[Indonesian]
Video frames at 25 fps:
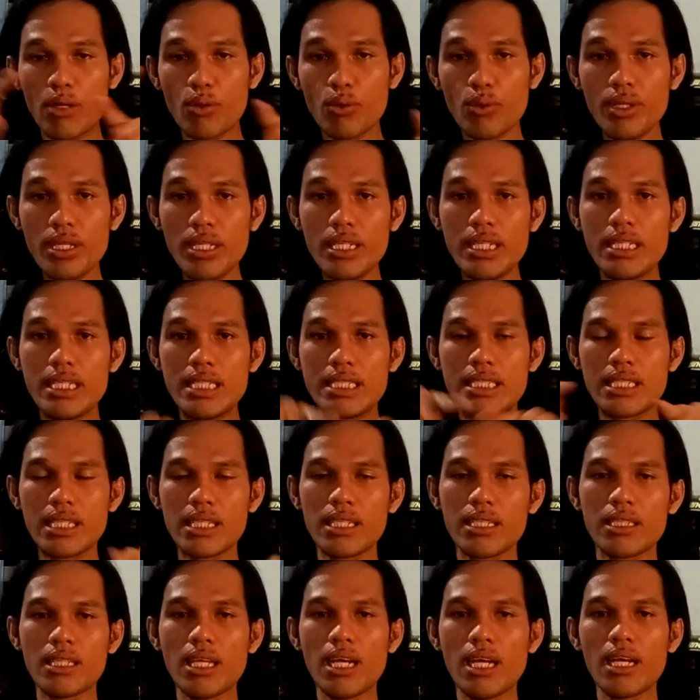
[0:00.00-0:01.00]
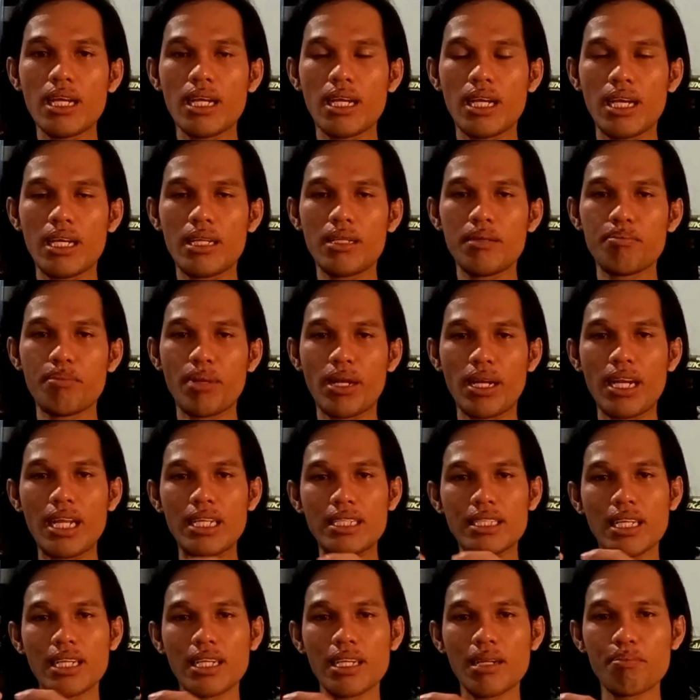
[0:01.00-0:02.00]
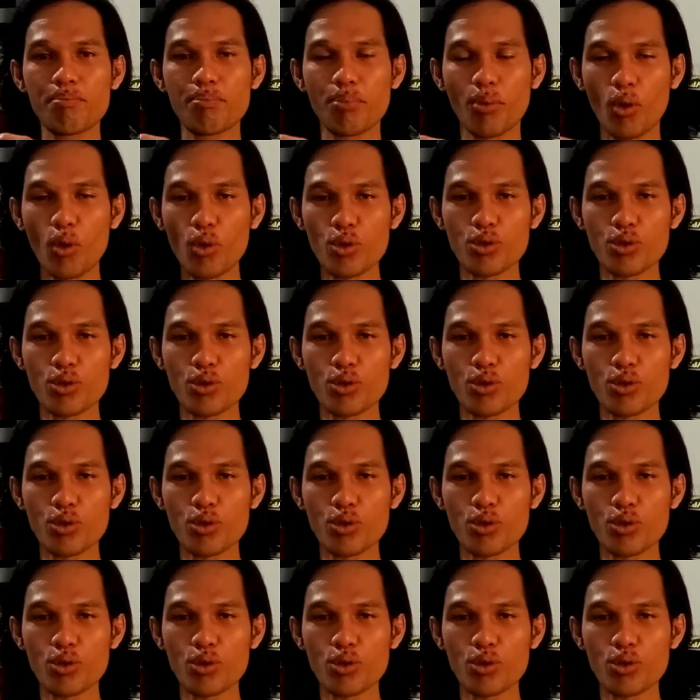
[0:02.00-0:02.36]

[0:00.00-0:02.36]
Lagu ini diceritakan berdasarkan